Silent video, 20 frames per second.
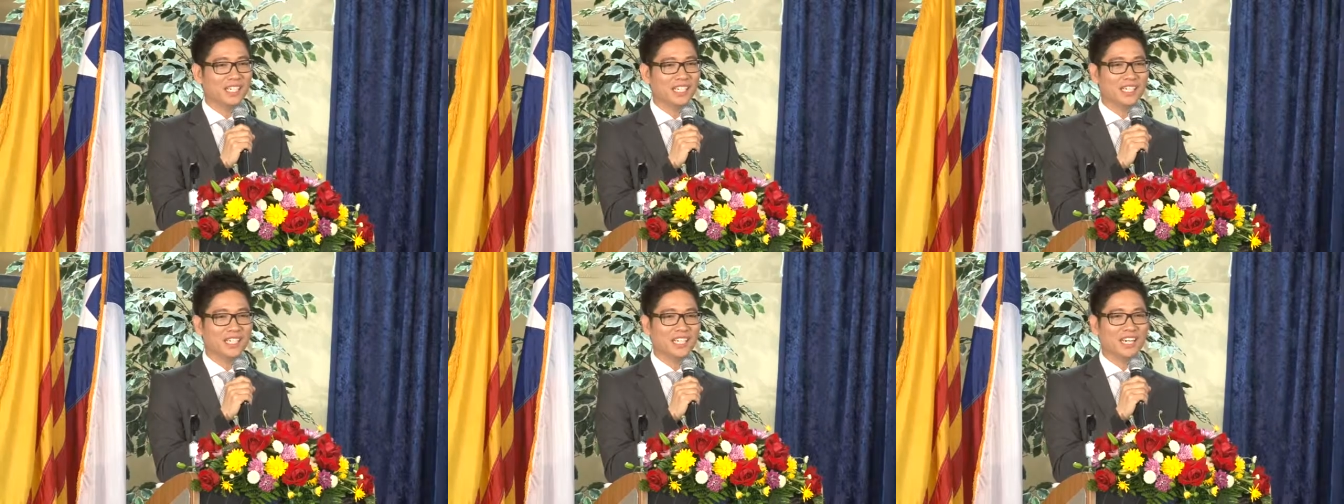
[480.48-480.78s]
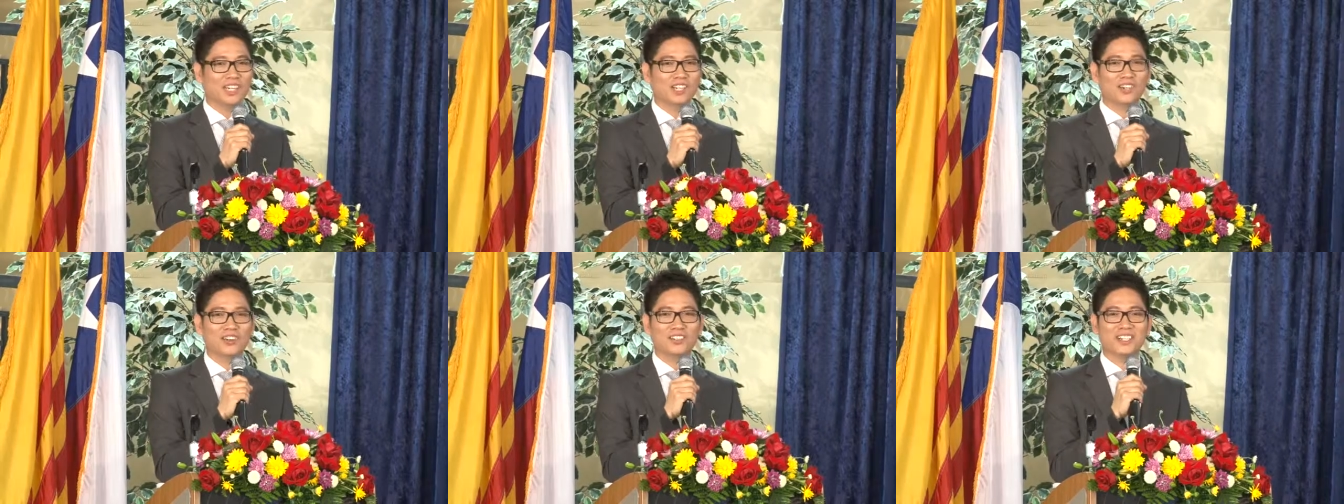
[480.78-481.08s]
chữ
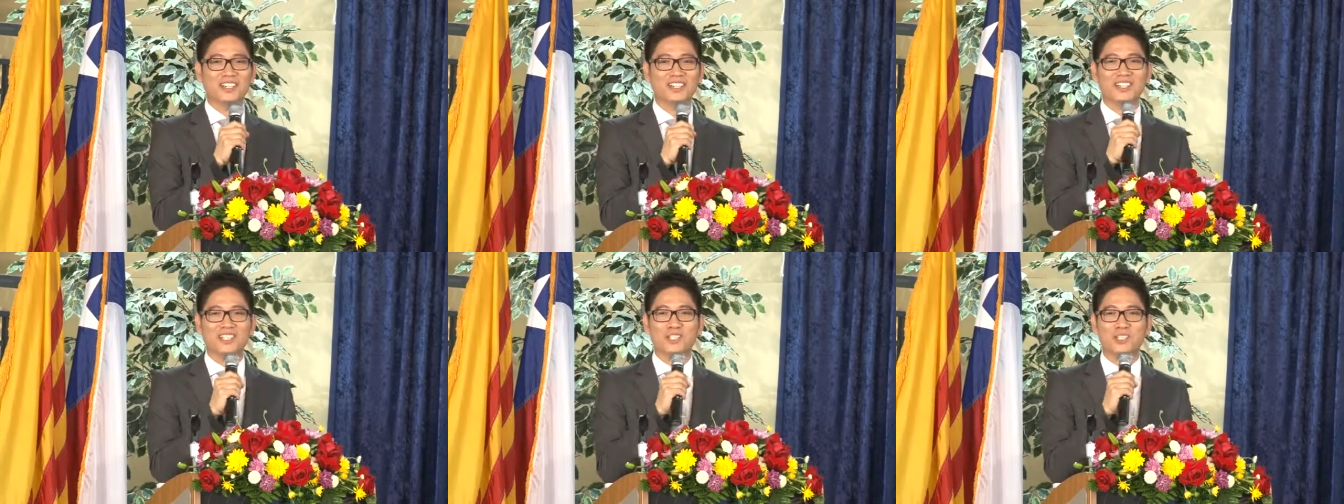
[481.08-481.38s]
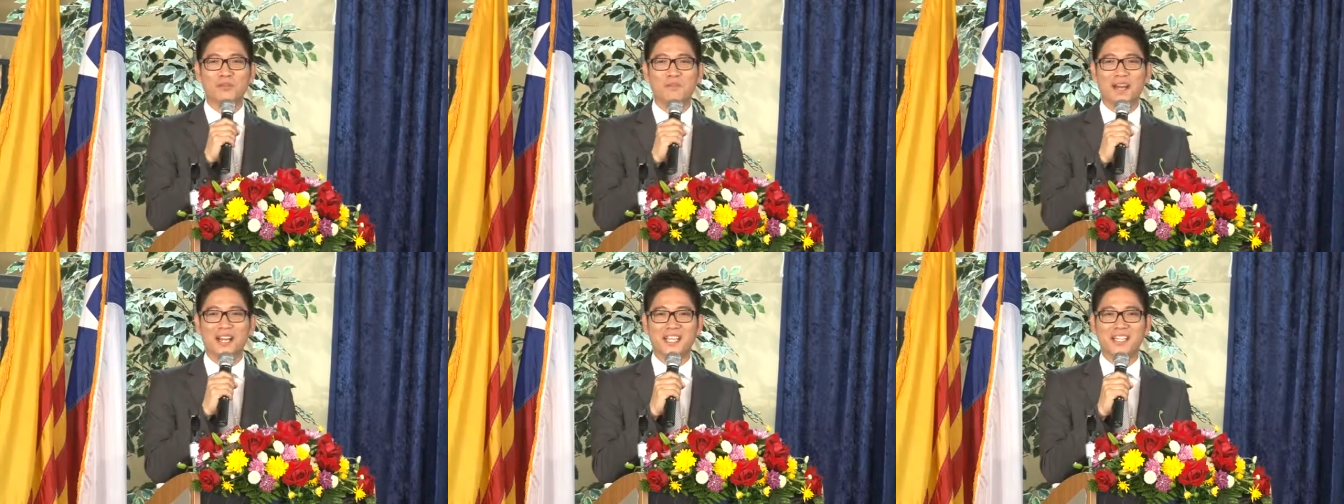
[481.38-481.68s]
là con đường
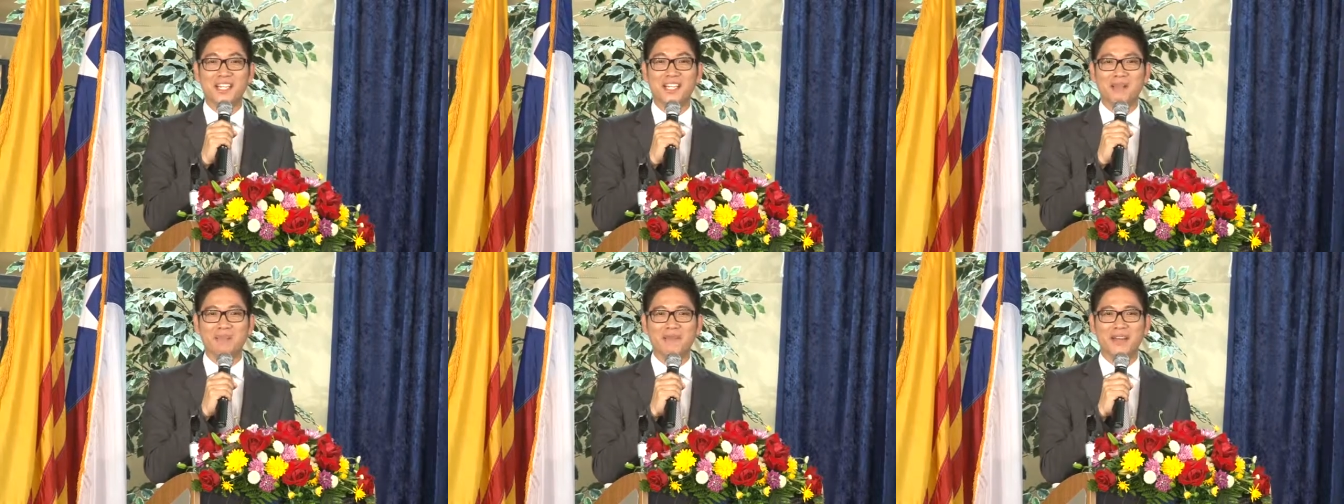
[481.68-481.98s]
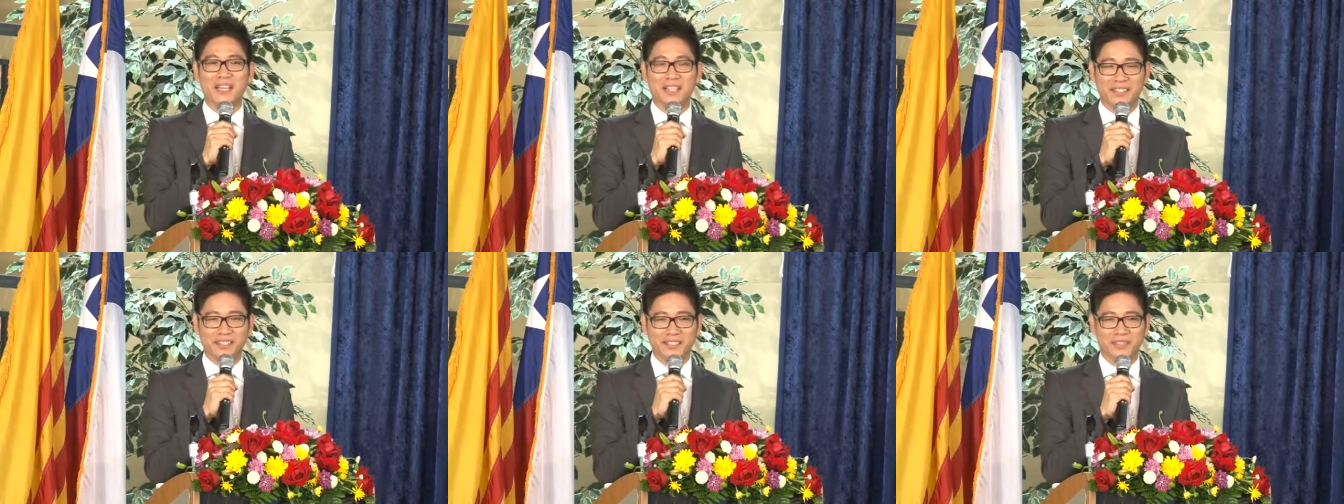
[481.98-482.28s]
số 7 định
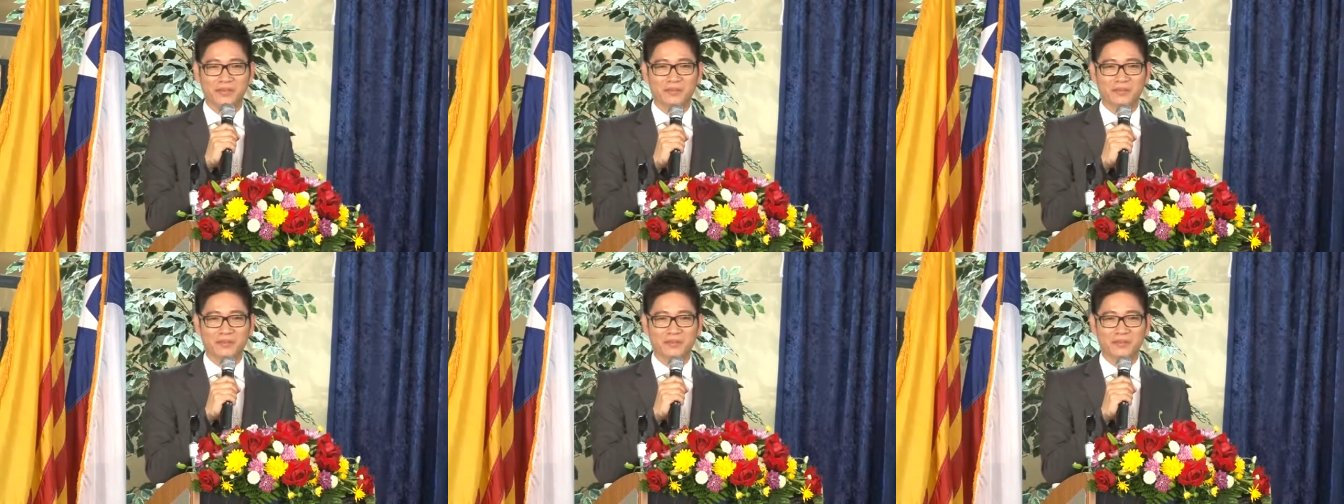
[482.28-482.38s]
mệnh